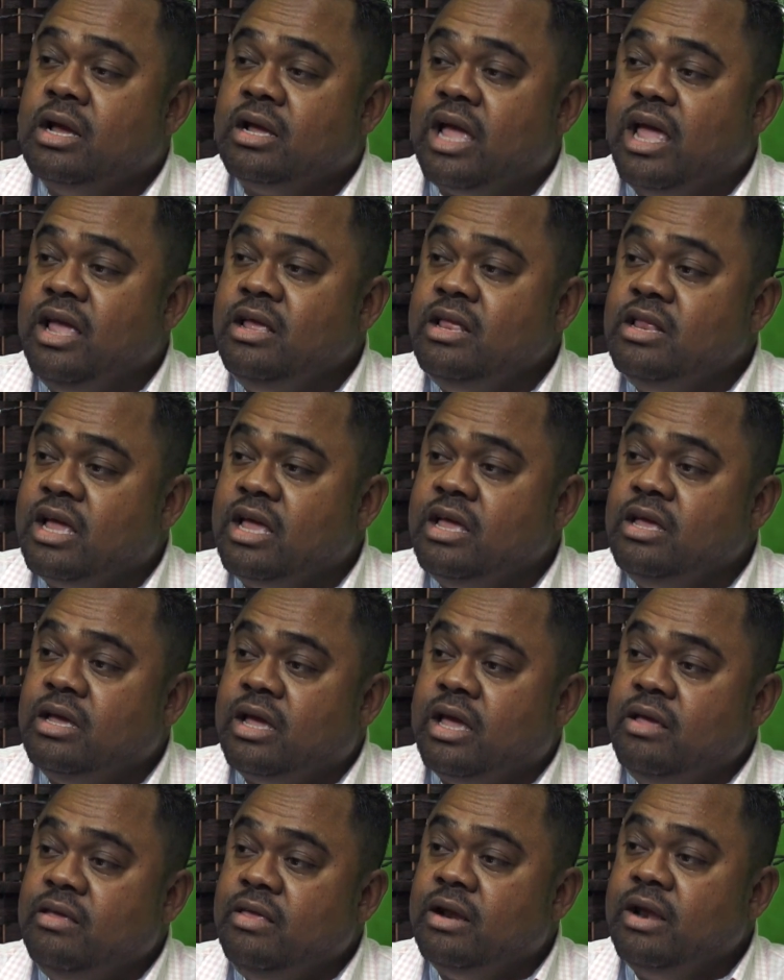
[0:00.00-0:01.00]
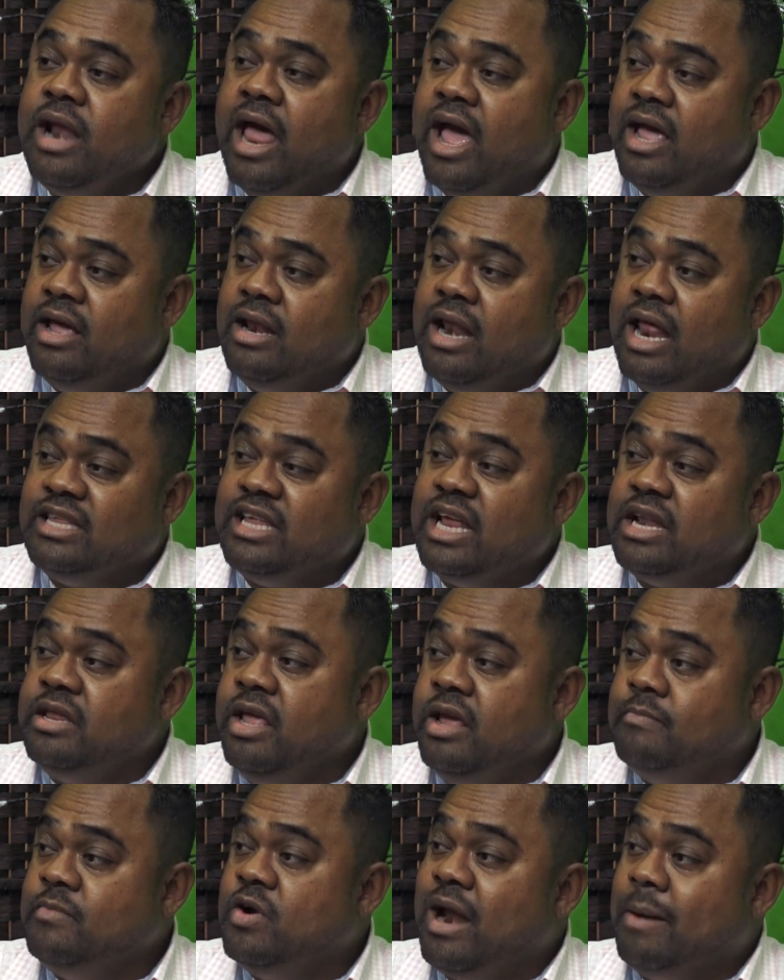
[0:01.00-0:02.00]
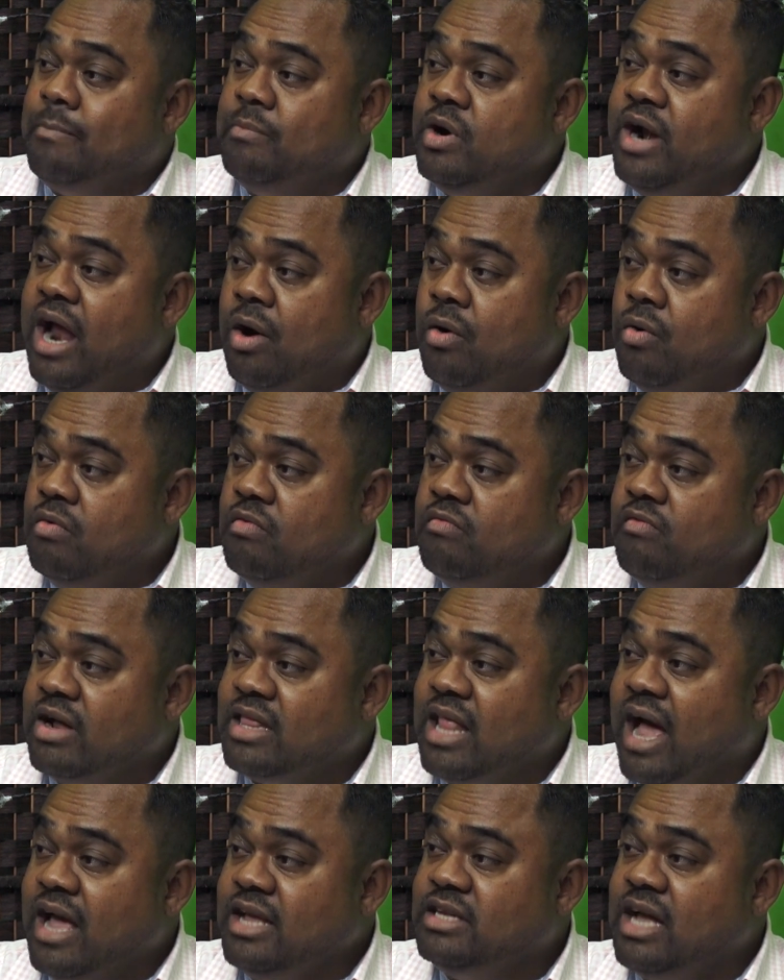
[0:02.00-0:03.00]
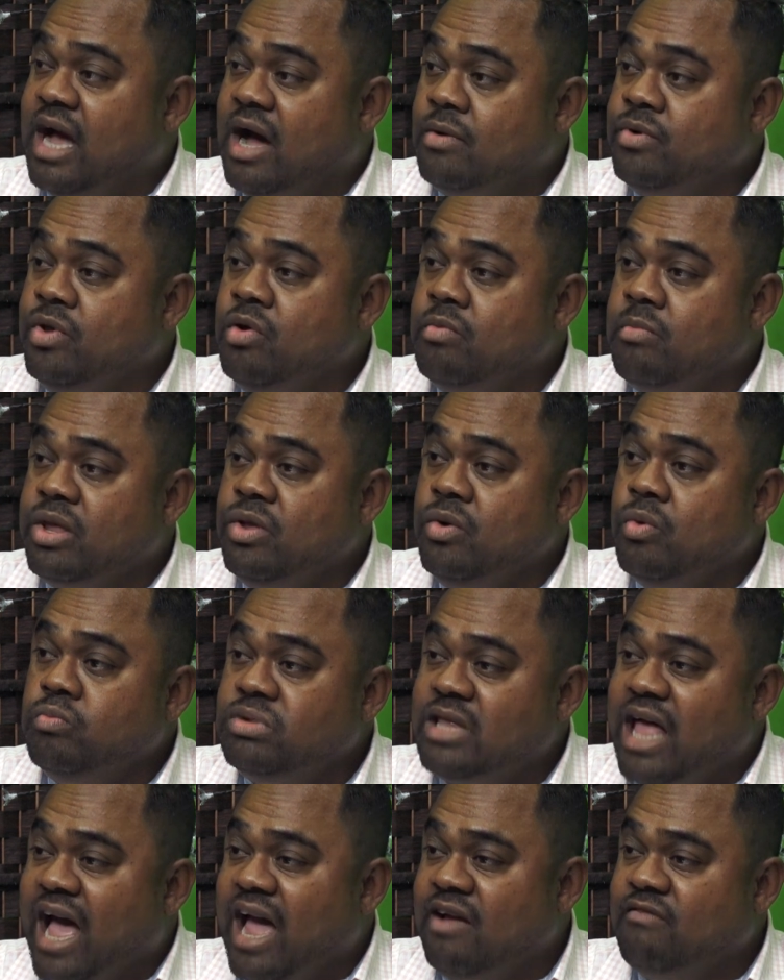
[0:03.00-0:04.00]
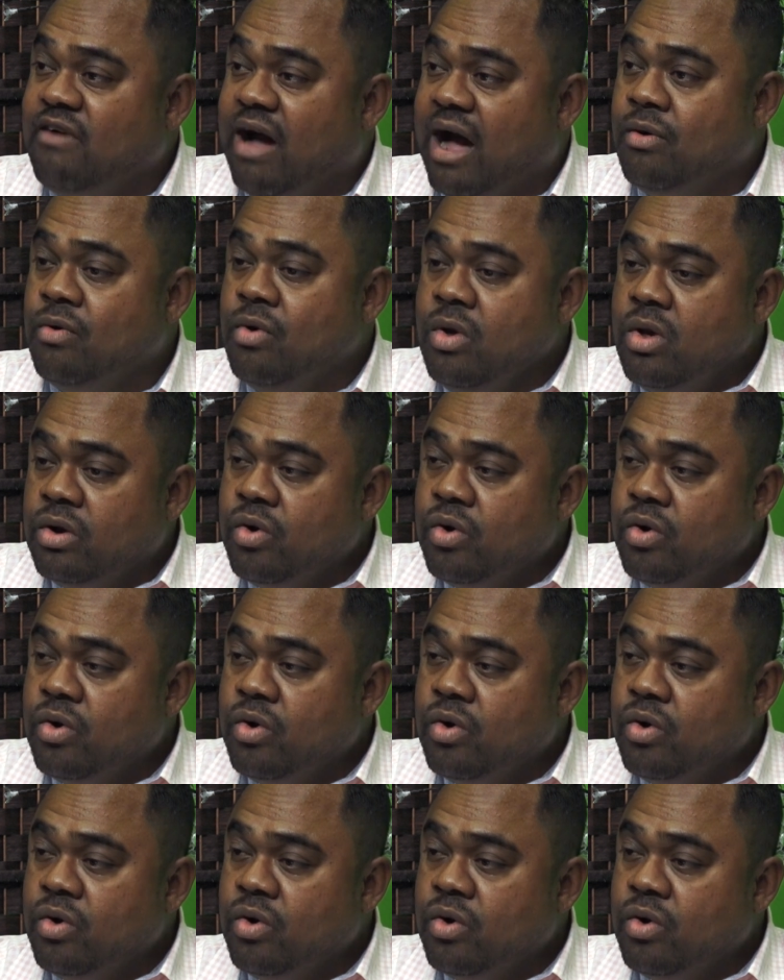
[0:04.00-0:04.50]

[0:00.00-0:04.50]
cái cái cái vấn đề là trách nhiệm nó nằm ở đâu và tại sao nếu mà nhúng tay vào